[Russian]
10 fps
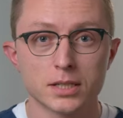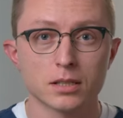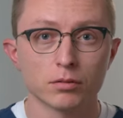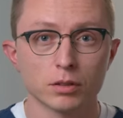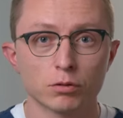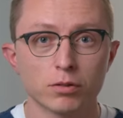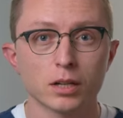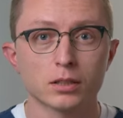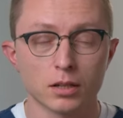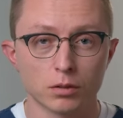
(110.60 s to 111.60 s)
Основным
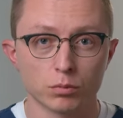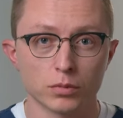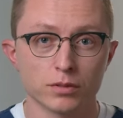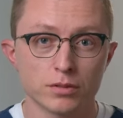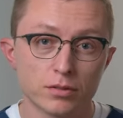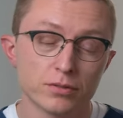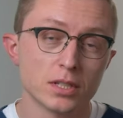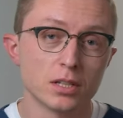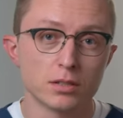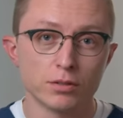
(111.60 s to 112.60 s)
фактором,
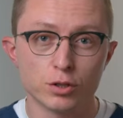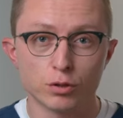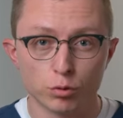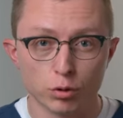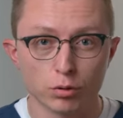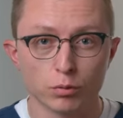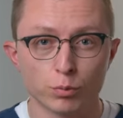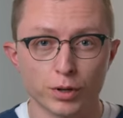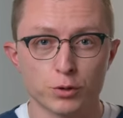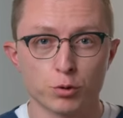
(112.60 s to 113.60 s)
вследствие чего
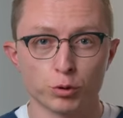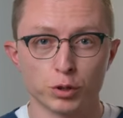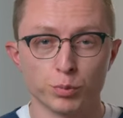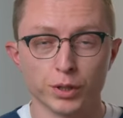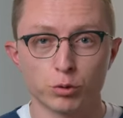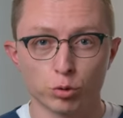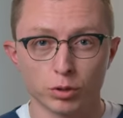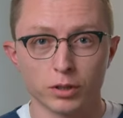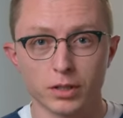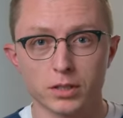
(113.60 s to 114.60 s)
происходит перекрут
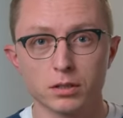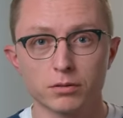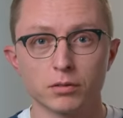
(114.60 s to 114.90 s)
или разрыв,